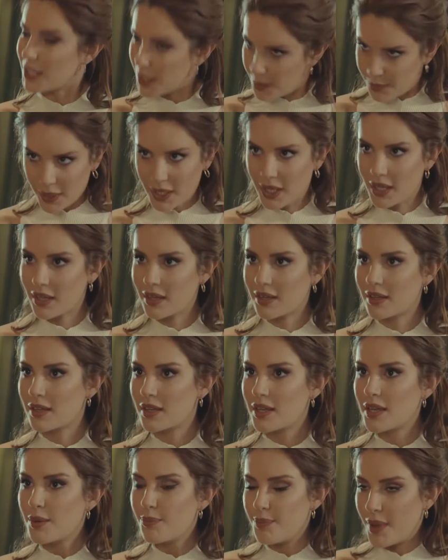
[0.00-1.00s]
طيب
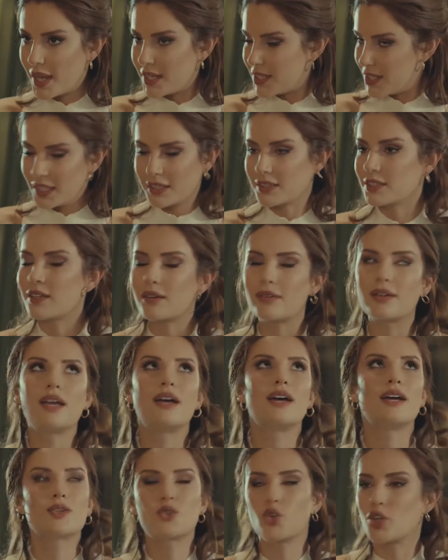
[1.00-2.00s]
انت بتعرف
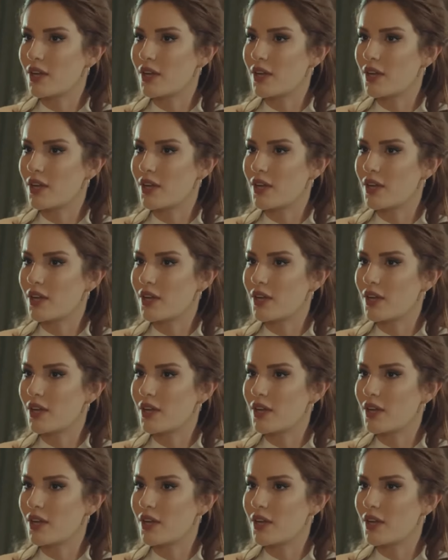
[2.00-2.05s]
اني